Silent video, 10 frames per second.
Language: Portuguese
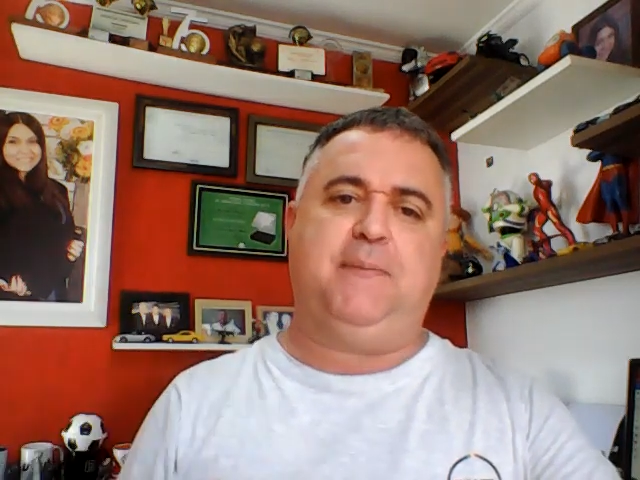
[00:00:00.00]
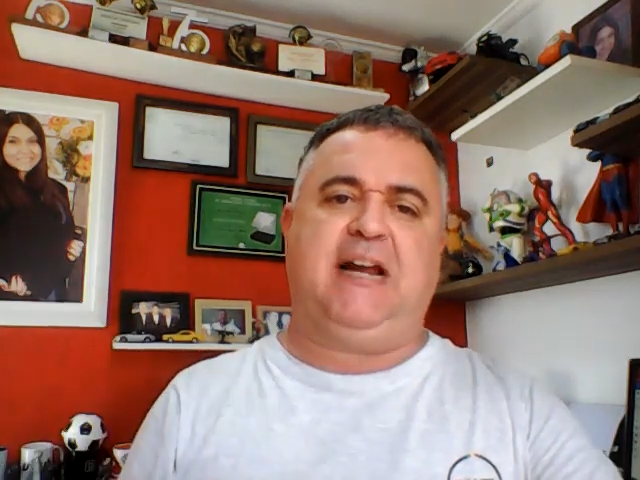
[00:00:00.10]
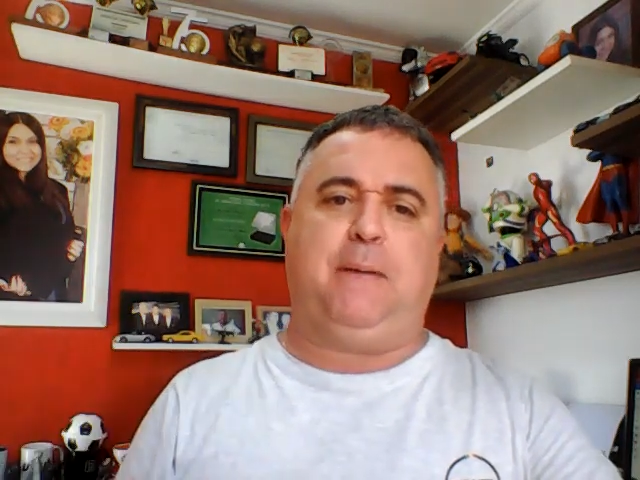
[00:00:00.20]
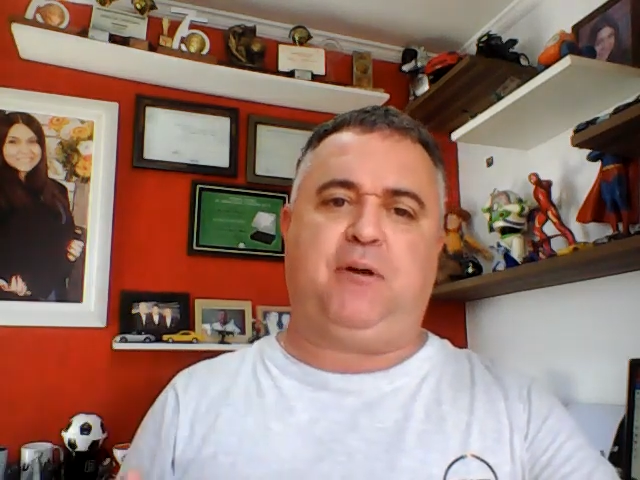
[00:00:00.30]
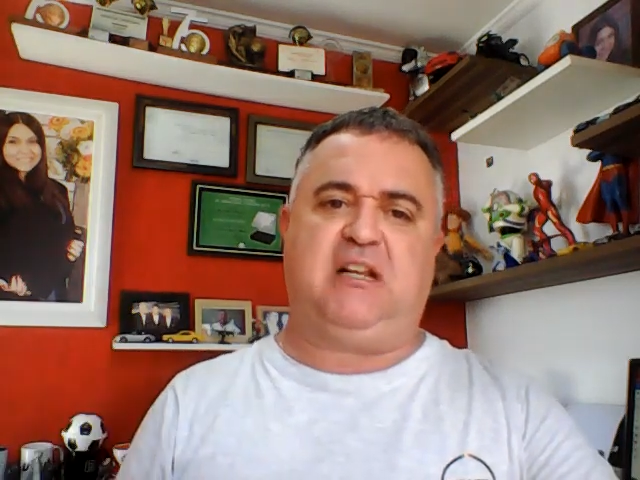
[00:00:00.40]

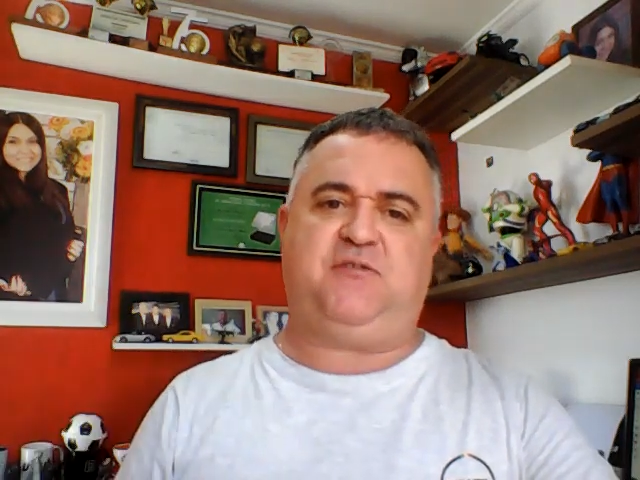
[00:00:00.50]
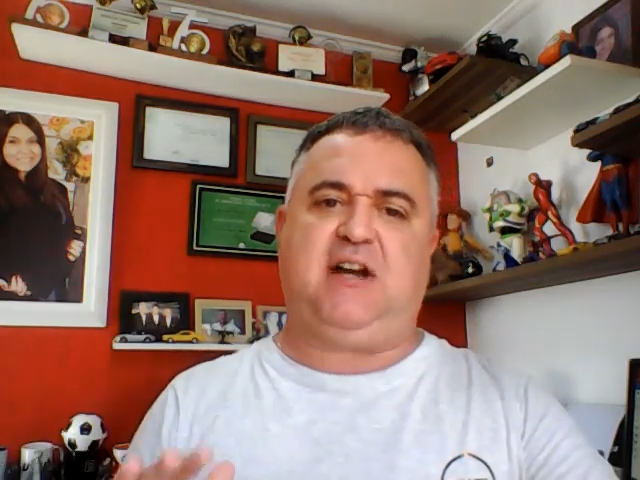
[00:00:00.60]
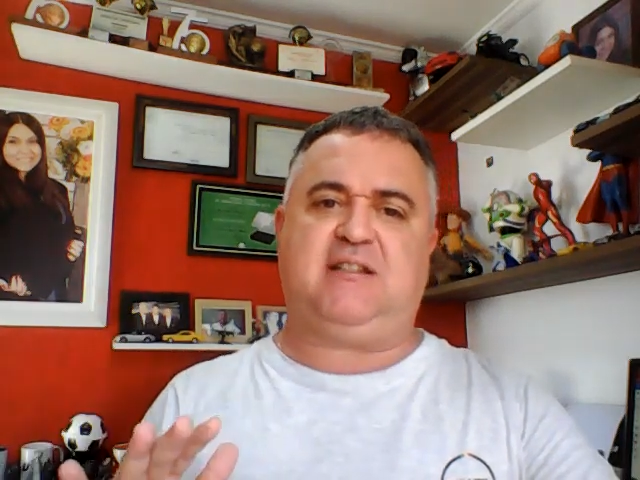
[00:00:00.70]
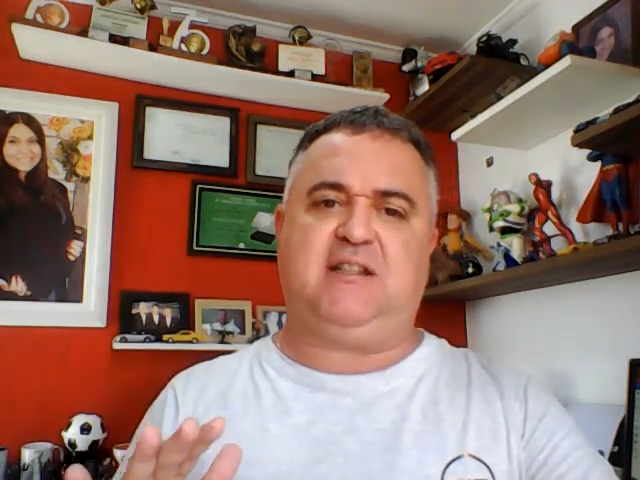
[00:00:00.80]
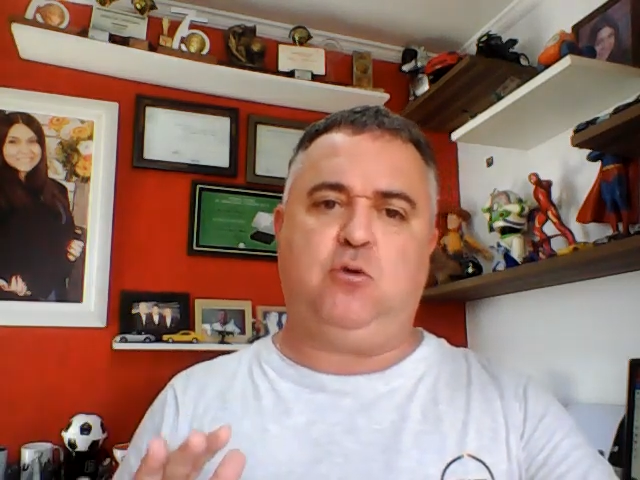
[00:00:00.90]
brigar por
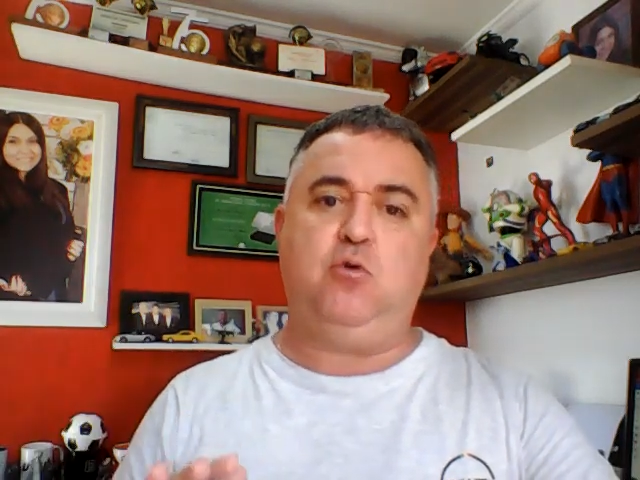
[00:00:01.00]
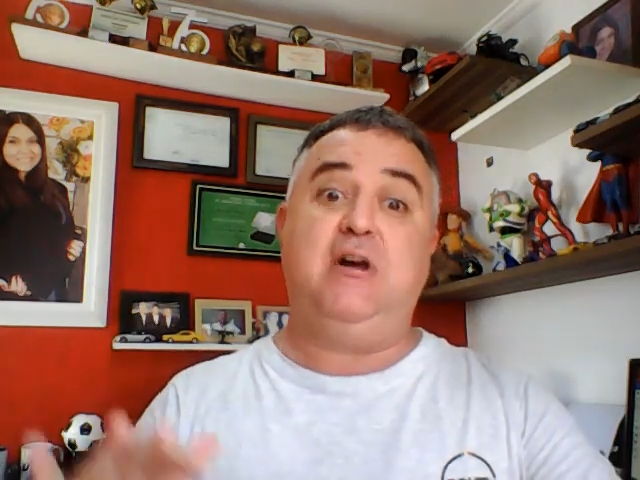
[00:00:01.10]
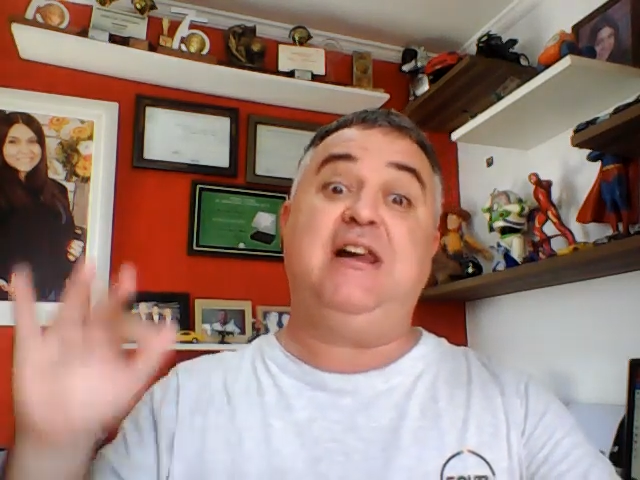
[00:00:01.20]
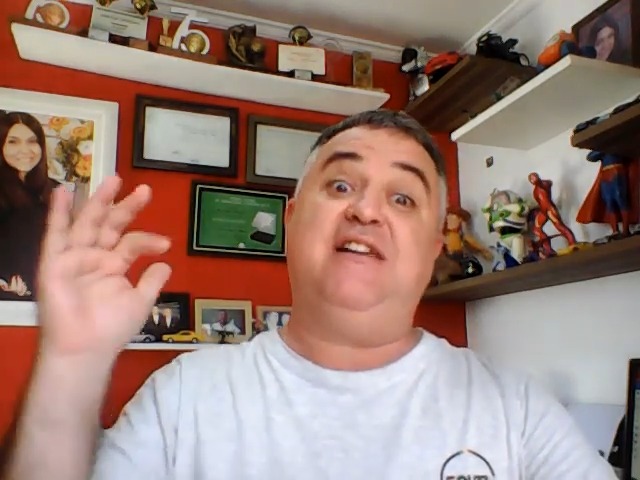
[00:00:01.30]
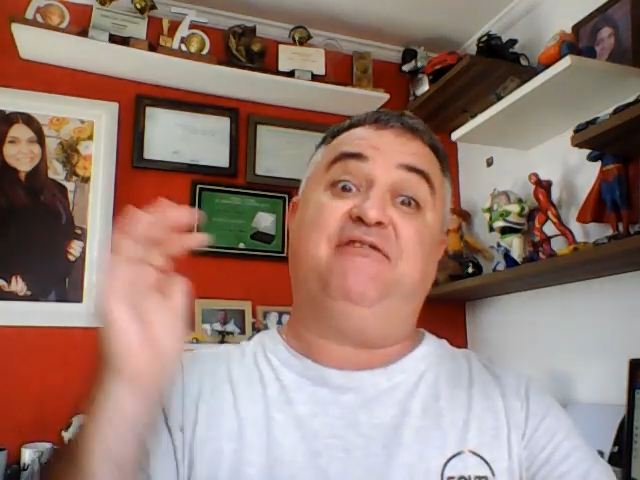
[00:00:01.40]
classificação,
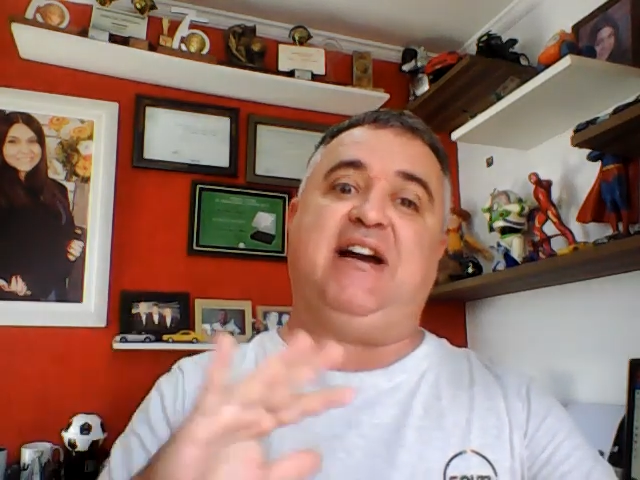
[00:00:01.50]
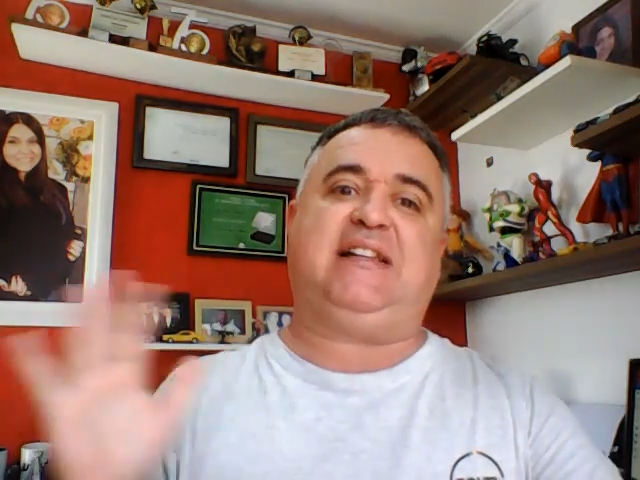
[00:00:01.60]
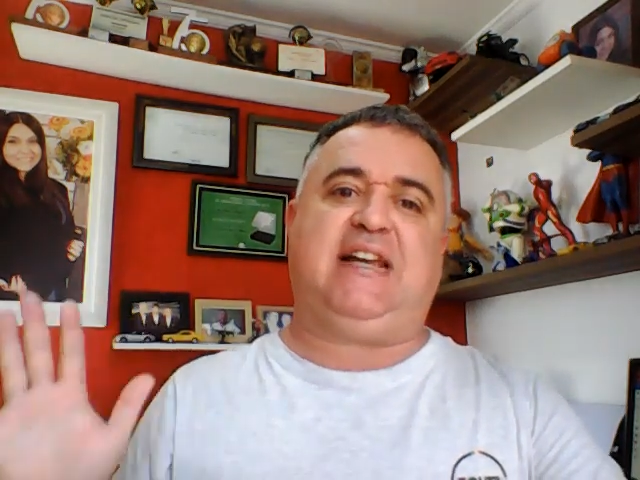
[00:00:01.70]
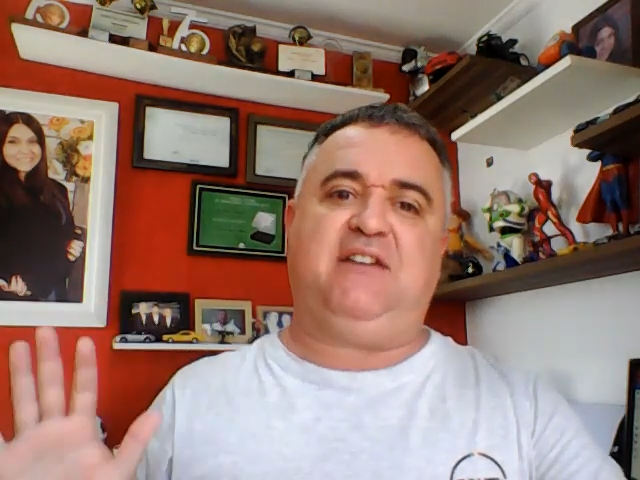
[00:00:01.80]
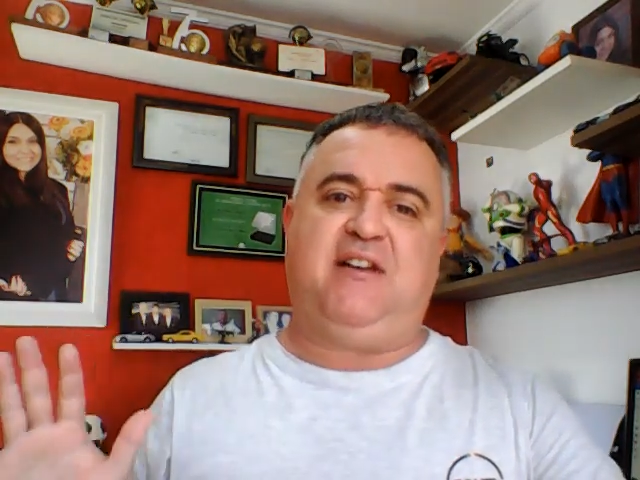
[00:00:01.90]
vai
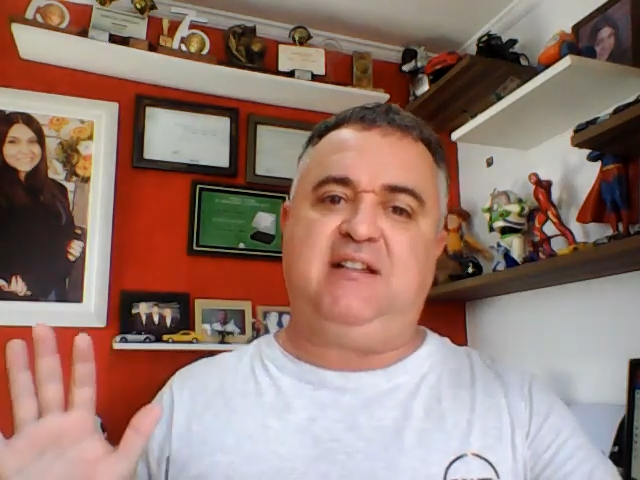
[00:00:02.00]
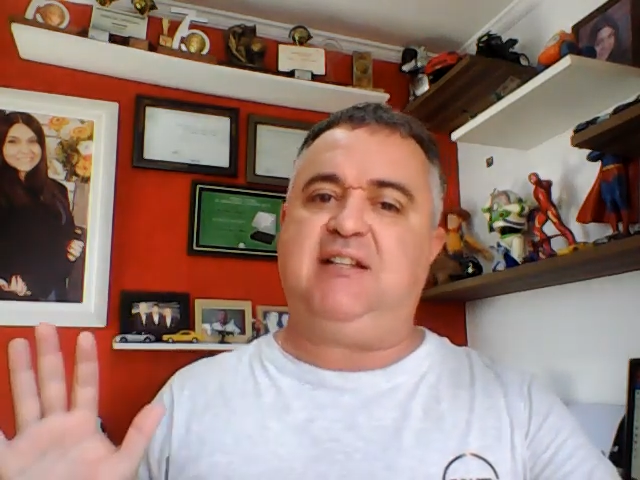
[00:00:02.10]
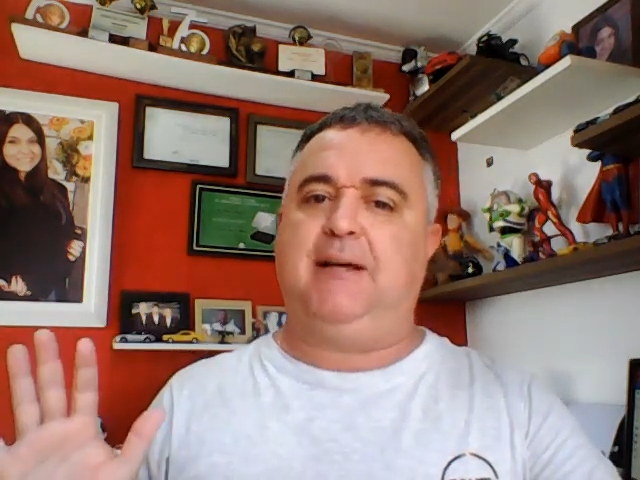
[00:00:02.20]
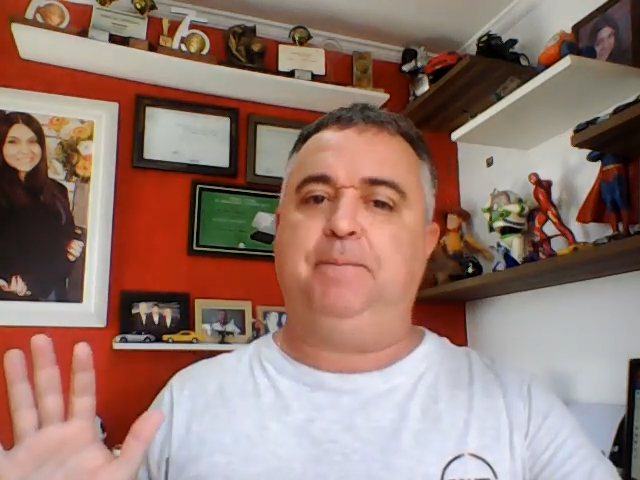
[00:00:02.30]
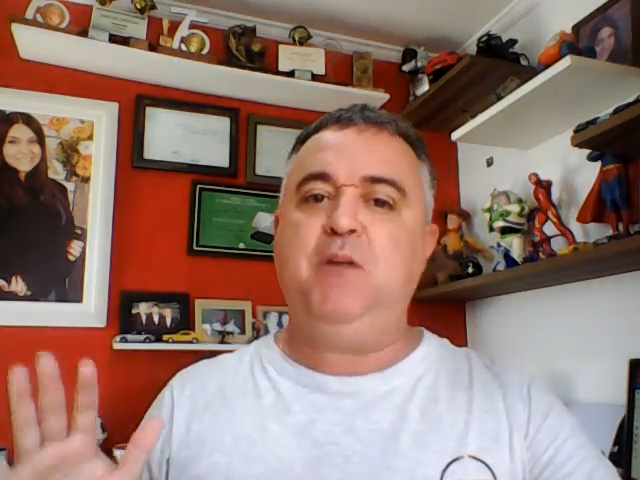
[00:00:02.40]
ter que
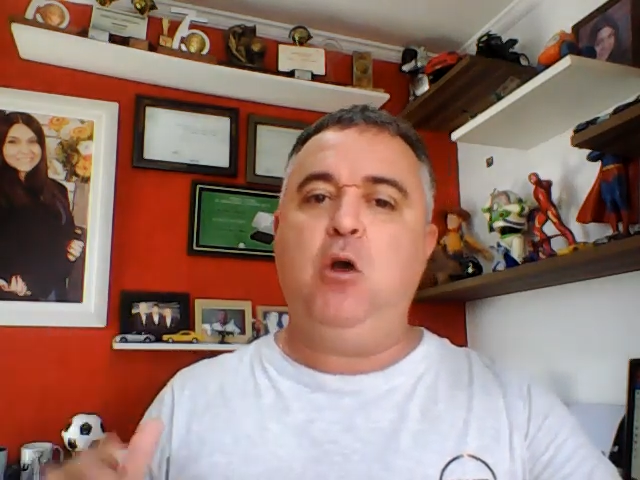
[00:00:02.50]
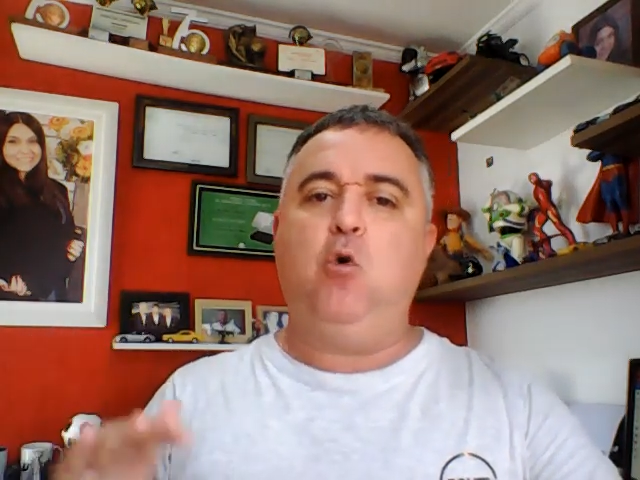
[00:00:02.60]
vencer.